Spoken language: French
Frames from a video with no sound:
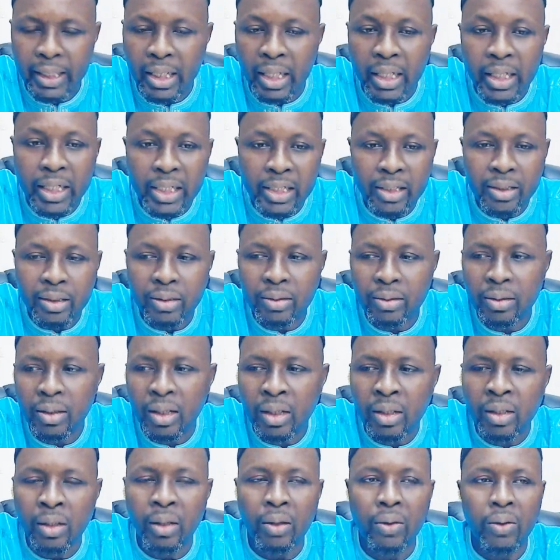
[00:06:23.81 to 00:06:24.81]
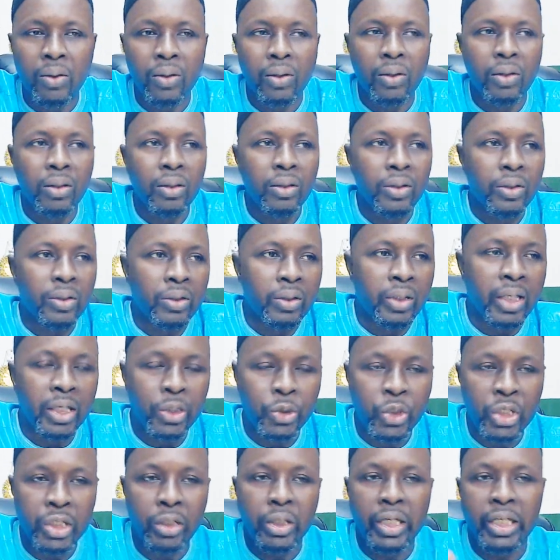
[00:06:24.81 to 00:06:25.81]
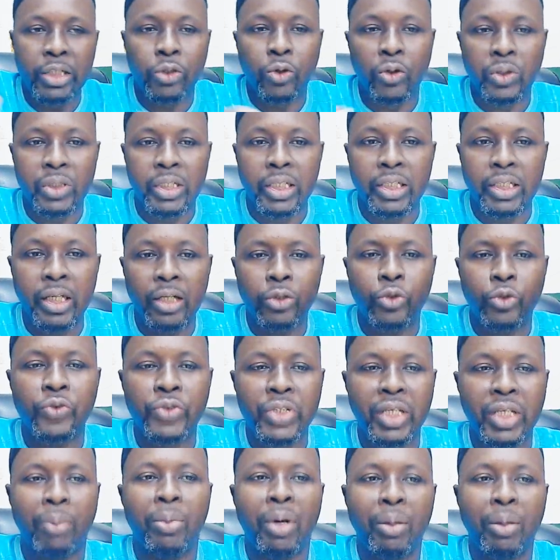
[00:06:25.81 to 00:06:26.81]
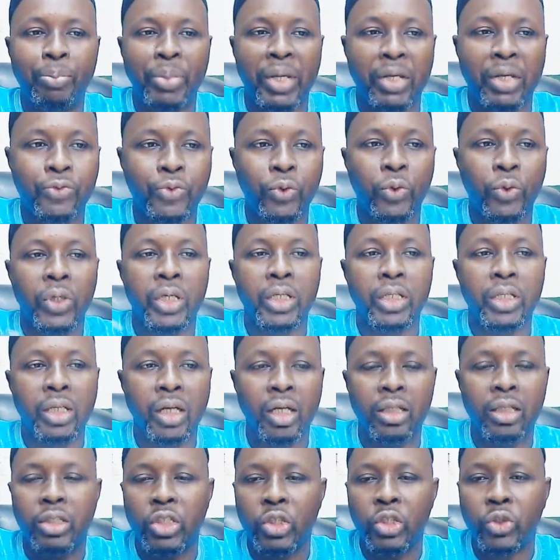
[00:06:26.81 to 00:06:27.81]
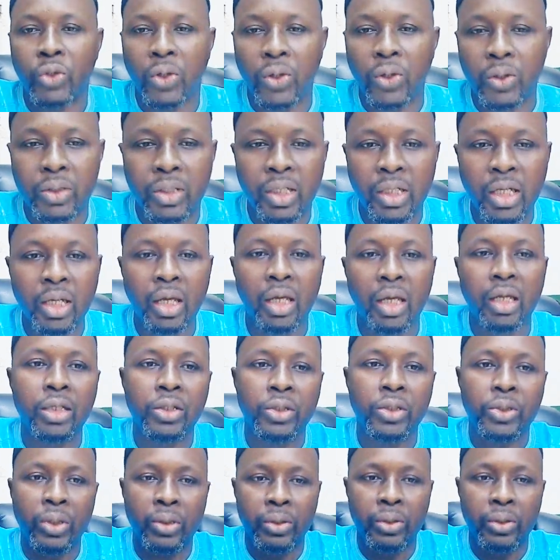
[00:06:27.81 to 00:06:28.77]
crises, euh, les jeans les ont déjà suffisamment perforés, ils rentrent, ils sortent. Et